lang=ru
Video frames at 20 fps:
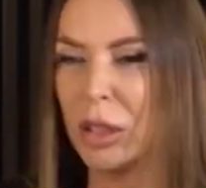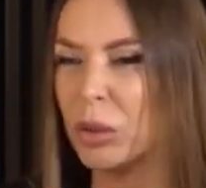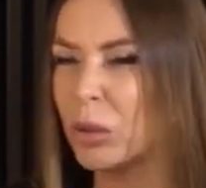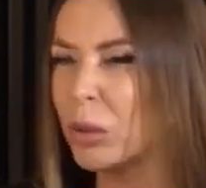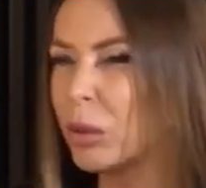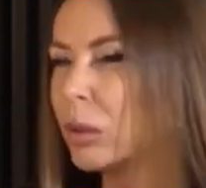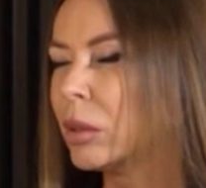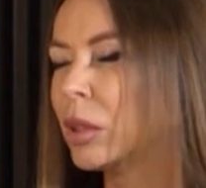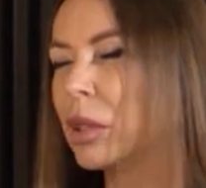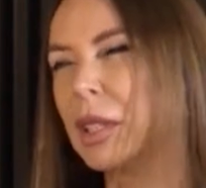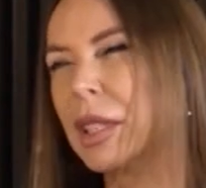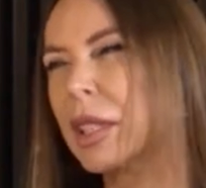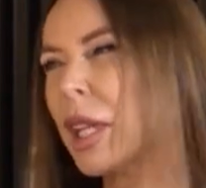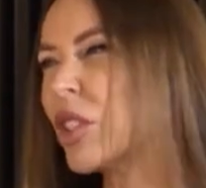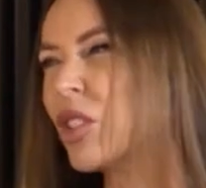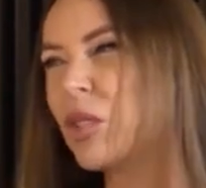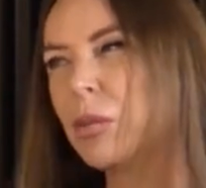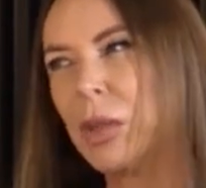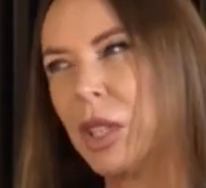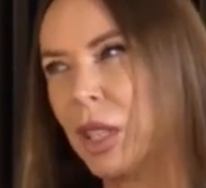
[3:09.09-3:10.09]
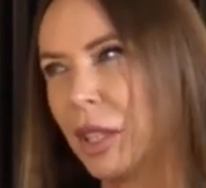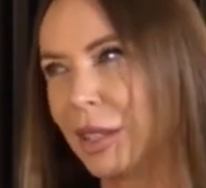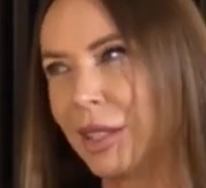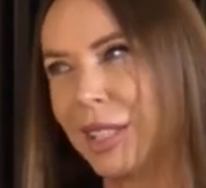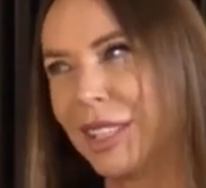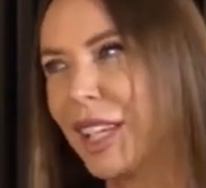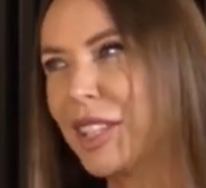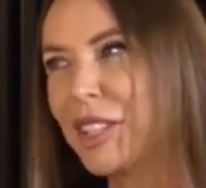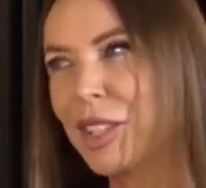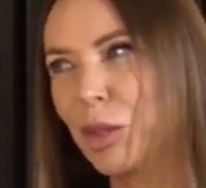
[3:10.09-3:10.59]
Ну, скажем,
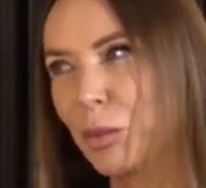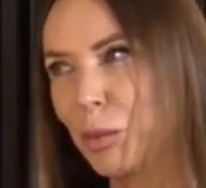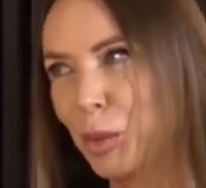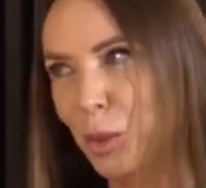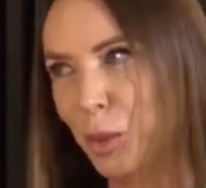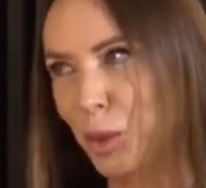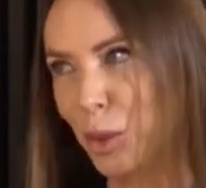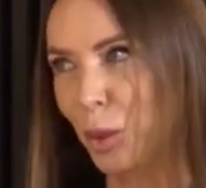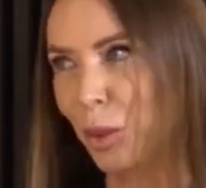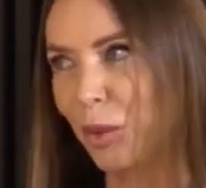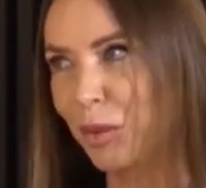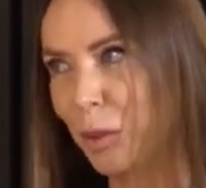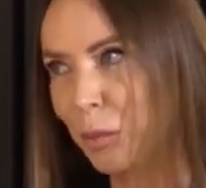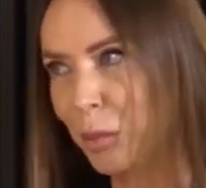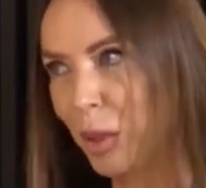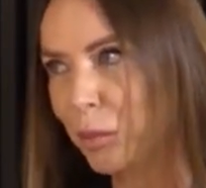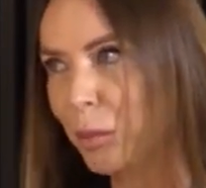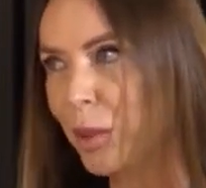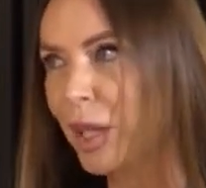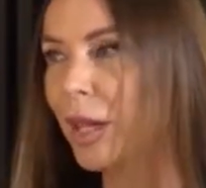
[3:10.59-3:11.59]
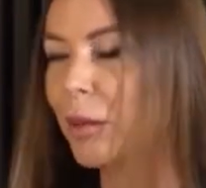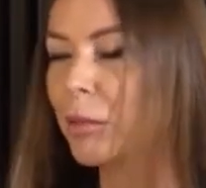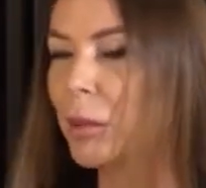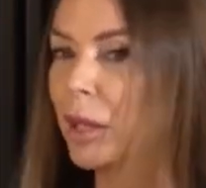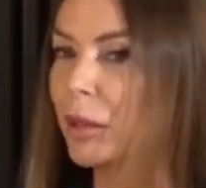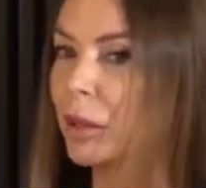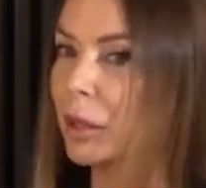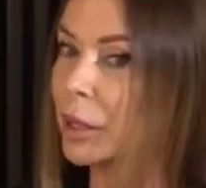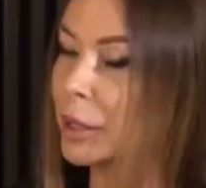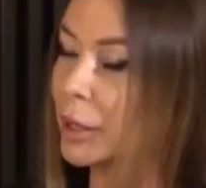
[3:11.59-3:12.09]
нет, я не люблю слово
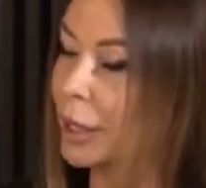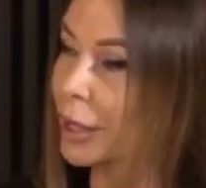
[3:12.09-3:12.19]
проблема, э,